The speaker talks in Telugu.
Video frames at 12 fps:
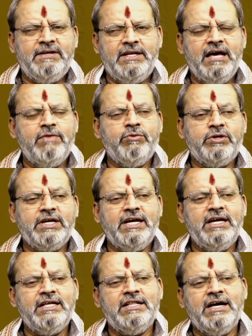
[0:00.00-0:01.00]
ఇలా
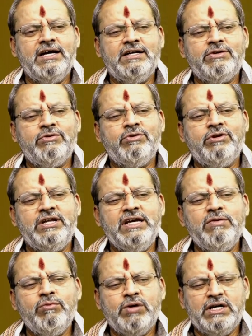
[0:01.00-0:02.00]
ఒకే దాంట్లోనే
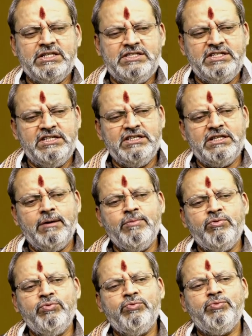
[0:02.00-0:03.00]
ఒక జీతము